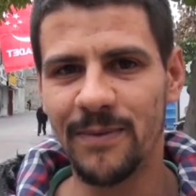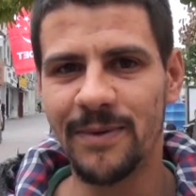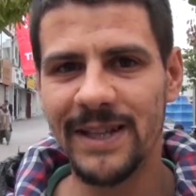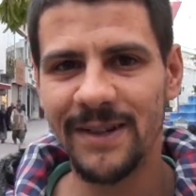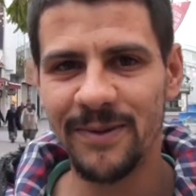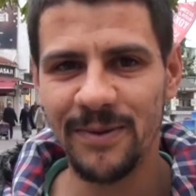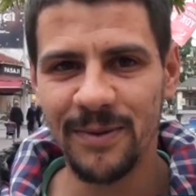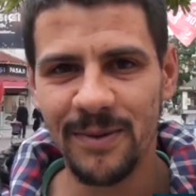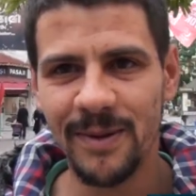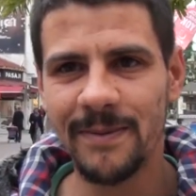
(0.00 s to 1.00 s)
babalar günü
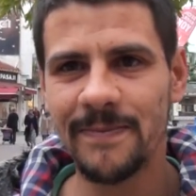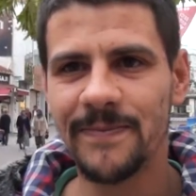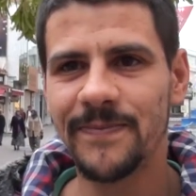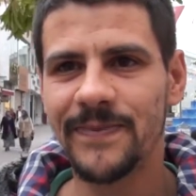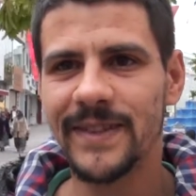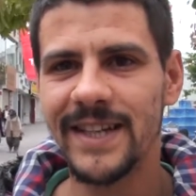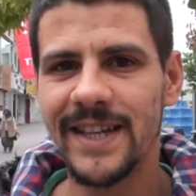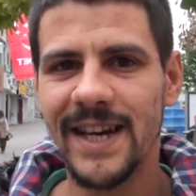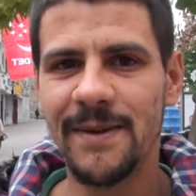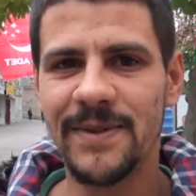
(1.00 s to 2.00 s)
kutluyorum.
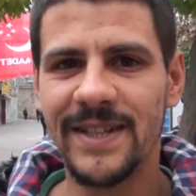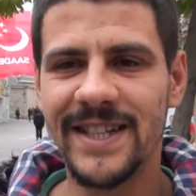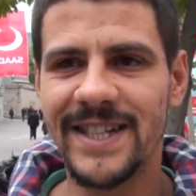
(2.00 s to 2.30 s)
Hepsinin